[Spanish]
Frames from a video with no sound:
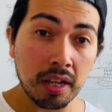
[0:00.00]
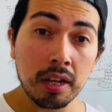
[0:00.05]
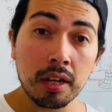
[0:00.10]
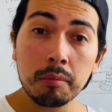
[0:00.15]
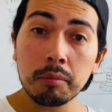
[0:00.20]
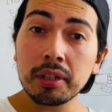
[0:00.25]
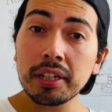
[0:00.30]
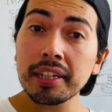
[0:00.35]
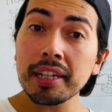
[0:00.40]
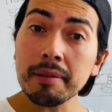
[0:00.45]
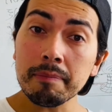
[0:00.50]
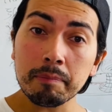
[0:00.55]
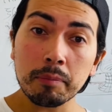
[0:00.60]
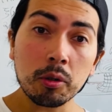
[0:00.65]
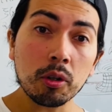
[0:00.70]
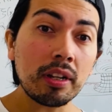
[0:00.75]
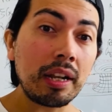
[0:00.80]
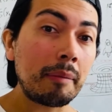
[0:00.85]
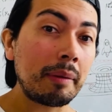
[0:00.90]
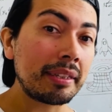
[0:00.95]
Por
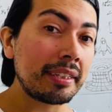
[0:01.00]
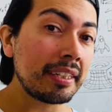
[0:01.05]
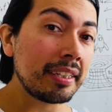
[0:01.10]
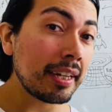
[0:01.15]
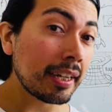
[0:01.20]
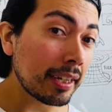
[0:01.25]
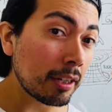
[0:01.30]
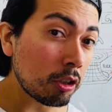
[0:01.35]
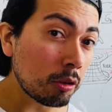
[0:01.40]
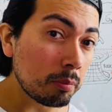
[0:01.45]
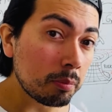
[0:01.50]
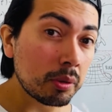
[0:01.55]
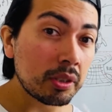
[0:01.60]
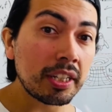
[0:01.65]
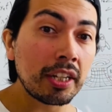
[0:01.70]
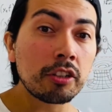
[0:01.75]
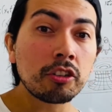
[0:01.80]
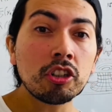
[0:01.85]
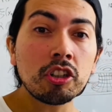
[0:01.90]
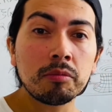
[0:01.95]
ejemplo, la materia que compone
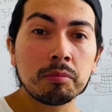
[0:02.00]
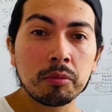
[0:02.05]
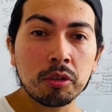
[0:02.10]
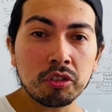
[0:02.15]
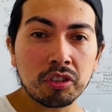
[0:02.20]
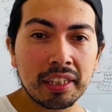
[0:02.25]
el cosmos